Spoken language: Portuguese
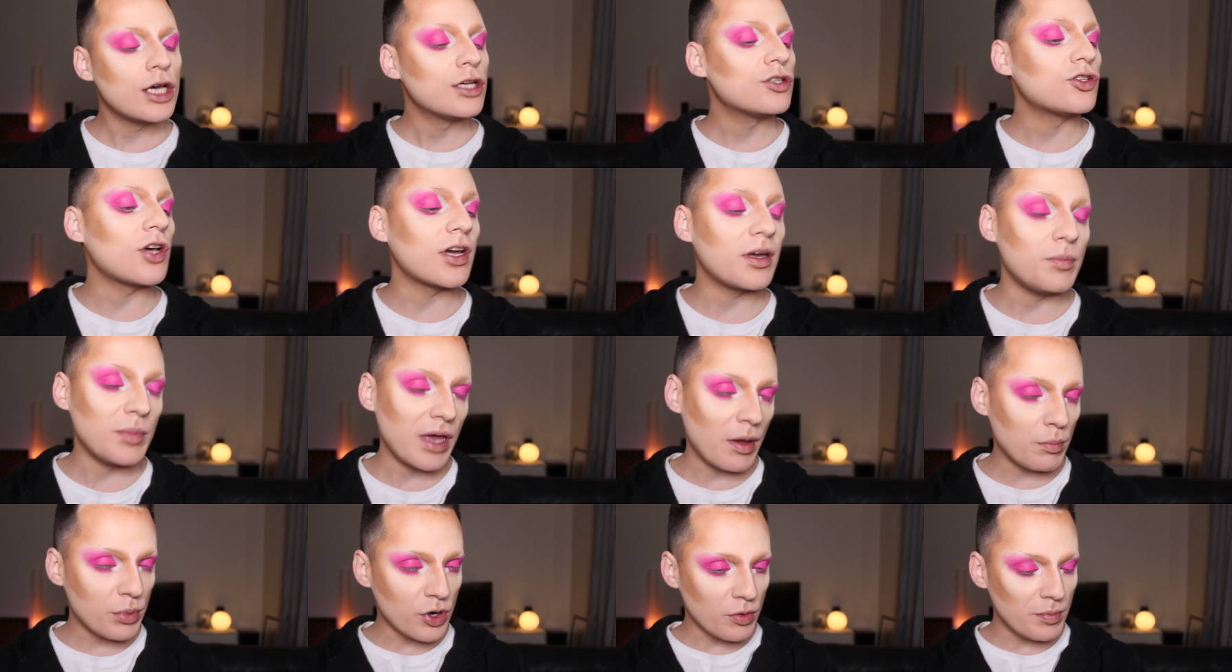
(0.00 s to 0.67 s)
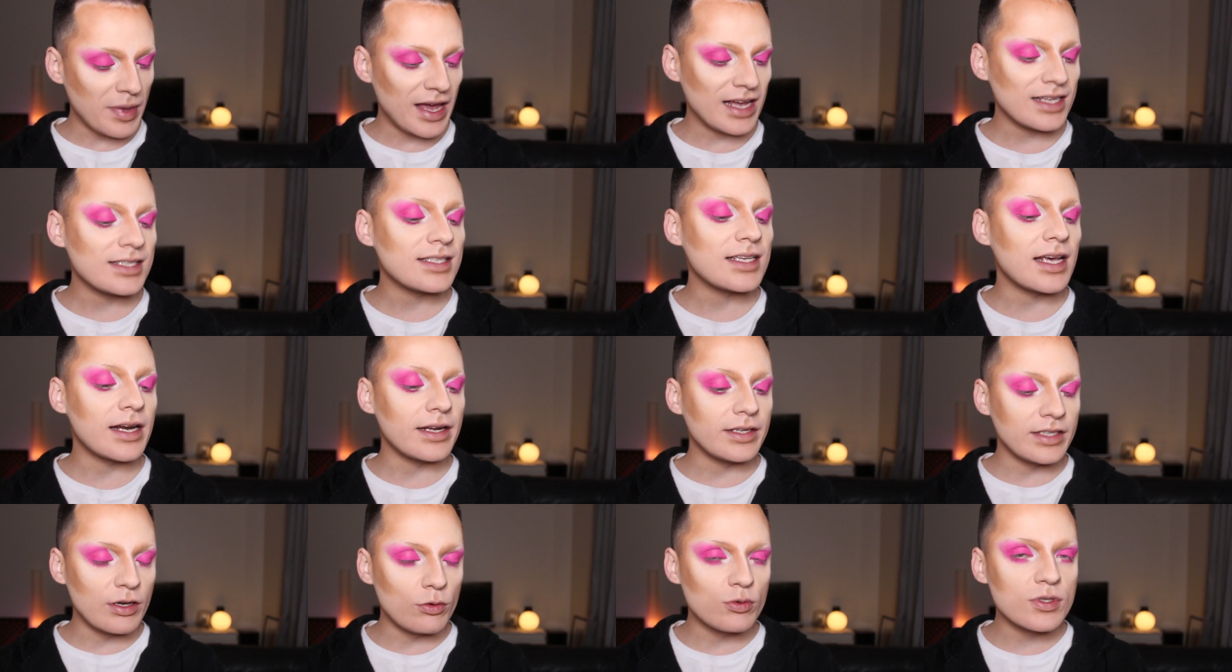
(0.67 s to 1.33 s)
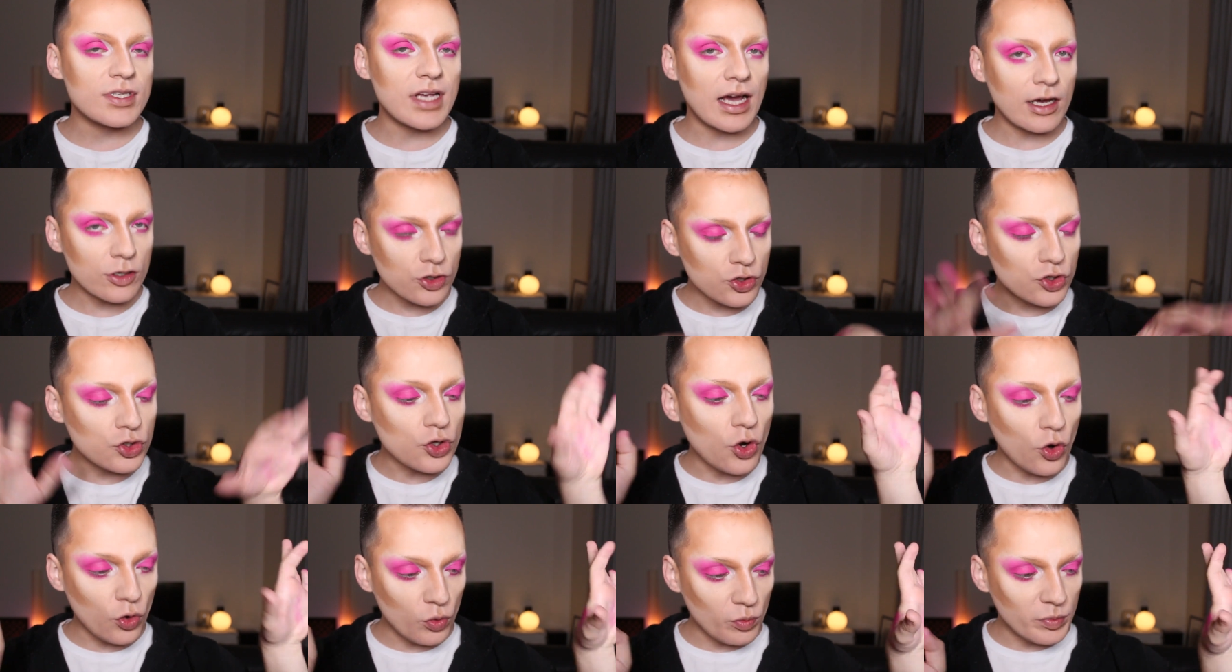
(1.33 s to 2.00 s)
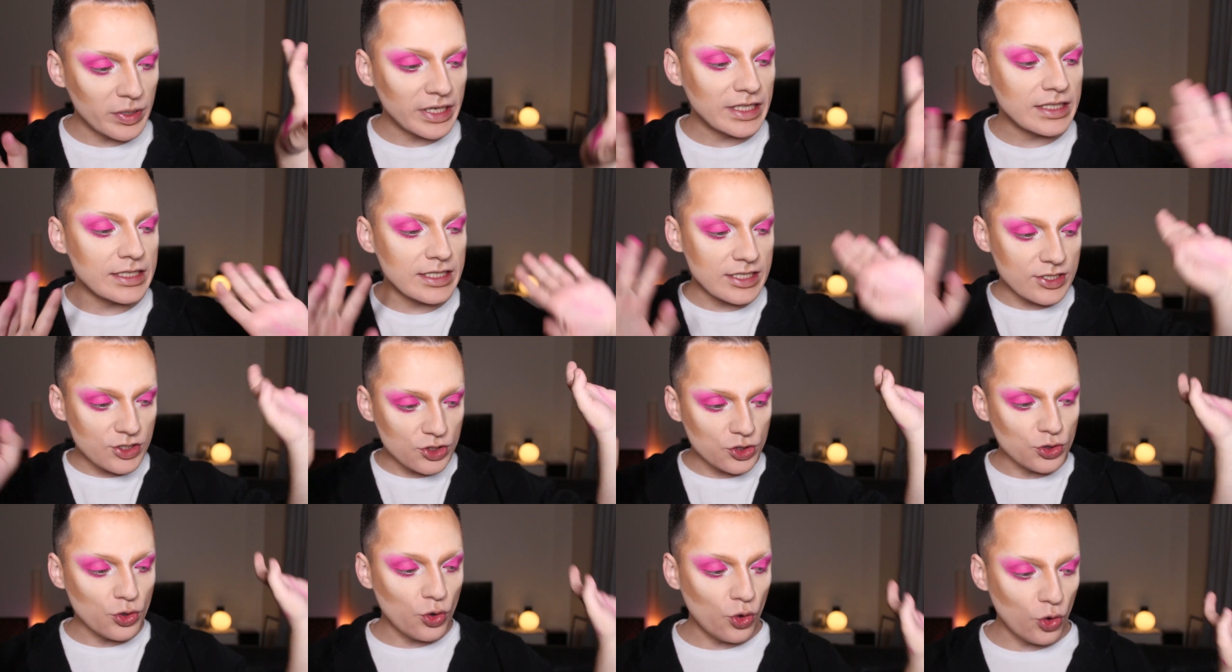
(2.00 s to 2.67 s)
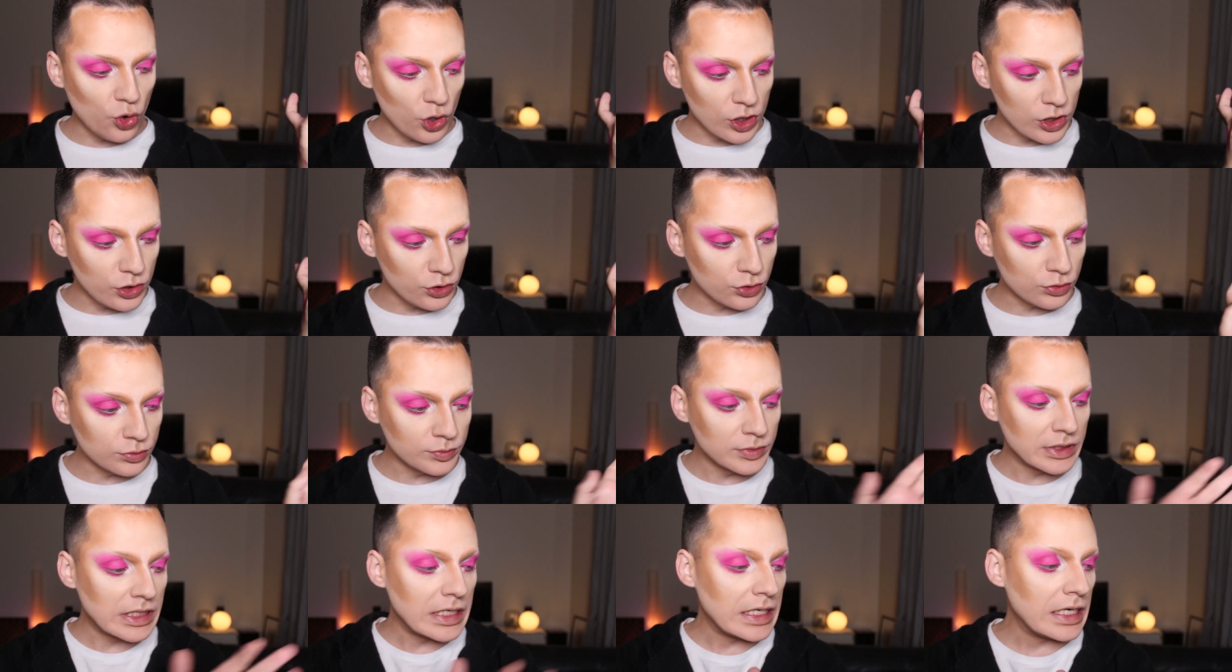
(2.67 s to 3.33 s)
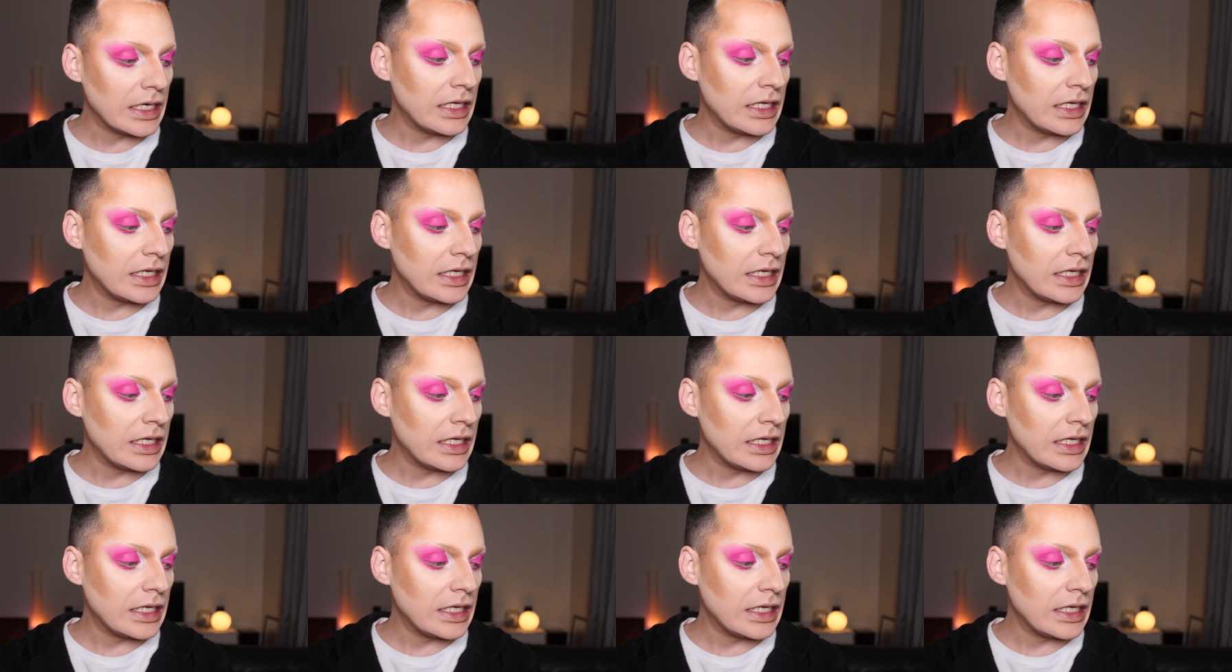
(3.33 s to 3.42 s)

Só que minha promessa era não usar sombra nesse olho.